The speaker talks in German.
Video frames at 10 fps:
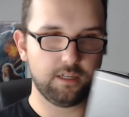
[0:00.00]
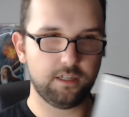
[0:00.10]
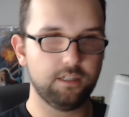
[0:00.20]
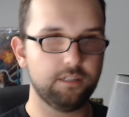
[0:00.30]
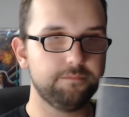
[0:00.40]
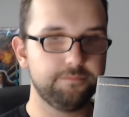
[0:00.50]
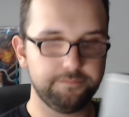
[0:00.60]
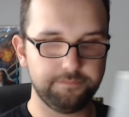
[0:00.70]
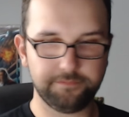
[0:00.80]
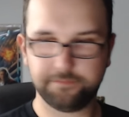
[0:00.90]

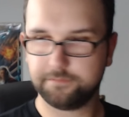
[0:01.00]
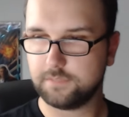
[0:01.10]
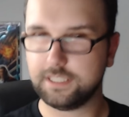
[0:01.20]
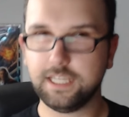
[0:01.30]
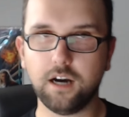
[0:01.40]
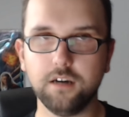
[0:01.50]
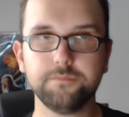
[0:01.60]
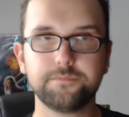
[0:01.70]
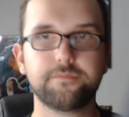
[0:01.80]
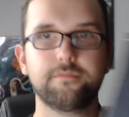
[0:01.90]
Ähm, ja,
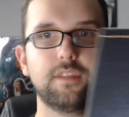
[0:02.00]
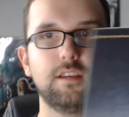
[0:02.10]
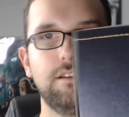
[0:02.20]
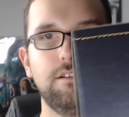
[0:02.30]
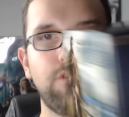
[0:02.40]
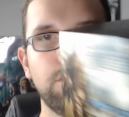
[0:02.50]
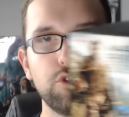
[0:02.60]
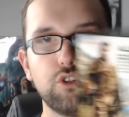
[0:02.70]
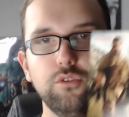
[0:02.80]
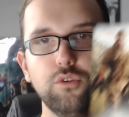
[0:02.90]
freue
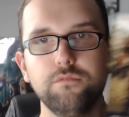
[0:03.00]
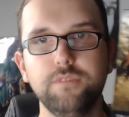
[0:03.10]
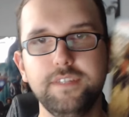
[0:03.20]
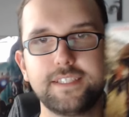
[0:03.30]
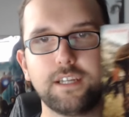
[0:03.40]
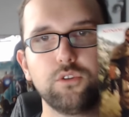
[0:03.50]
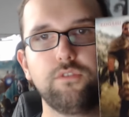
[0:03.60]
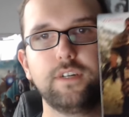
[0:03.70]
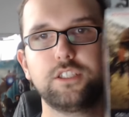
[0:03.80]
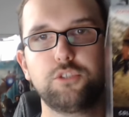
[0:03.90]
mich schon irgendwie wie Sau
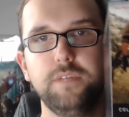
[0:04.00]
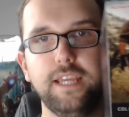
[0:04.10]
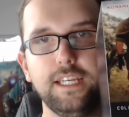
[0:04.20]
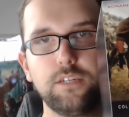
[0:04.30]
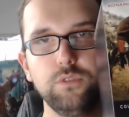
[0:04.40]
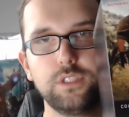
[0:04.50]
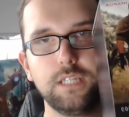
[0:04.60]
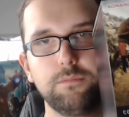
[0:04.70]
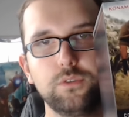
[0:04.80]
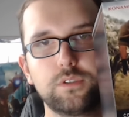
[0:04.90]
drauf, weil das Spiel echt gut
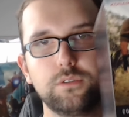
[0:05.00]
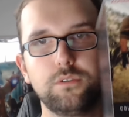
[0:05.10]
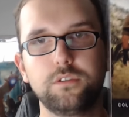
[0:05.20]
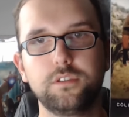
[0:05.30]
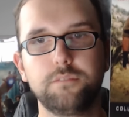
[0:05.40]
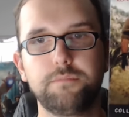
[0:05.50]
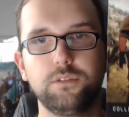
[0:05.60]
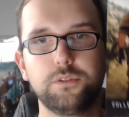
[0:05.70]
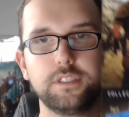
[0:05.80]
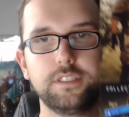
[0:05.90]
sein muss und bin
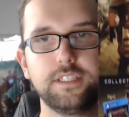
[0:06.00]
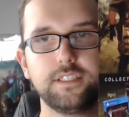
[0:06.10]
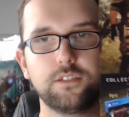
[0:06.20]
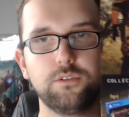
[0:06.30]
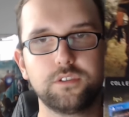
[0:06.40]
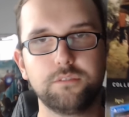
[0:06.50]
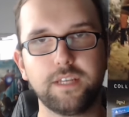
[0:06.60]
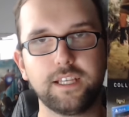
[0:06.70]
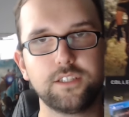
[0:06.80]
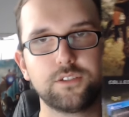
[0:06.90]
auch sehr, sehr großer
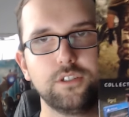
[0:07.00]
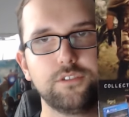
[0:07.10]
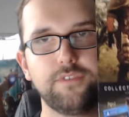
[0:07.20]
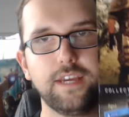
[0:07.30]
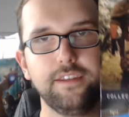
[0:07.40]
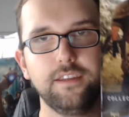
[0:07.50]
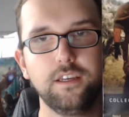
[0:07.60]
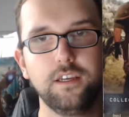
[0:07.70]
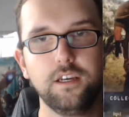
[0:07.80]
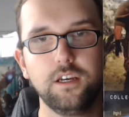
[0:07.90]
Metal Gear Solid Fan.
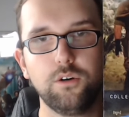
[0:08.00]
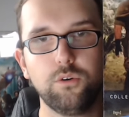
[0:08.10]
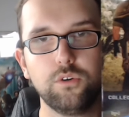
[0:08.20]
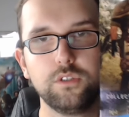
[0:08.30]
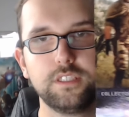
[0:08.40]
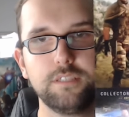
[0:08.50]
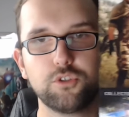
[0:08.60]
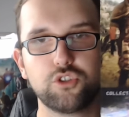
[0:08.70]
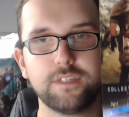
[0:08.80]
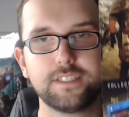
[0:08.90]
Und hier sieht
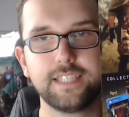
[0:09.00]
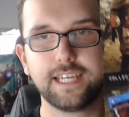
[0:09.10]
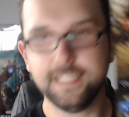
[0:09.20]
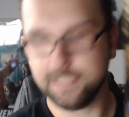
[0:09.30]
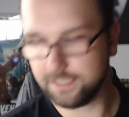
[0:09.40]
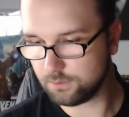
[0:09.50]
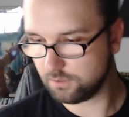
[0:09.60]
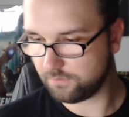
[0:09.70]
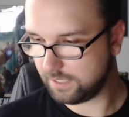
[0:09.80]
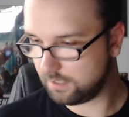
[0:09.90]
man schon, was drin ist
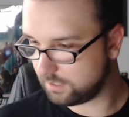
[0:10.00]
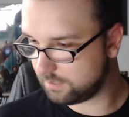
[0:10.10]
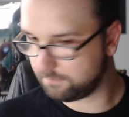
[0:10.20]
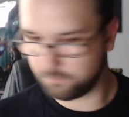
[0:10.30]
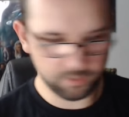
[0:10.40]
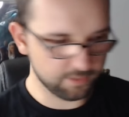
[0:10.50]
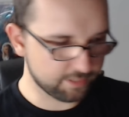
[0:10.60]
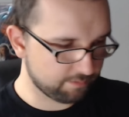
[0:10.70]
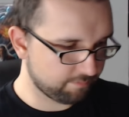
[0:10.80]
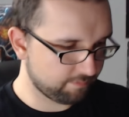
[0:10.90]
ungefähr. Ähm, wo ist es
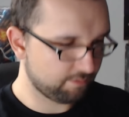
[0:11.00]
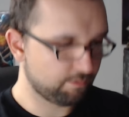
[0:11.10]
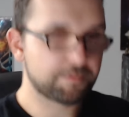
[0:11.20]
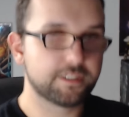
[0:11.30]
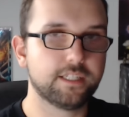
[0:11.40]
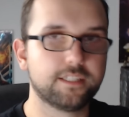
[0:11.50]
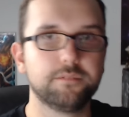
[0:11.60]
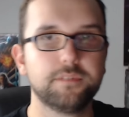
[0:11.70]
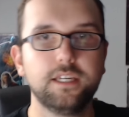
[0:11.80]
denn? Wo ist es gelegt? Hier.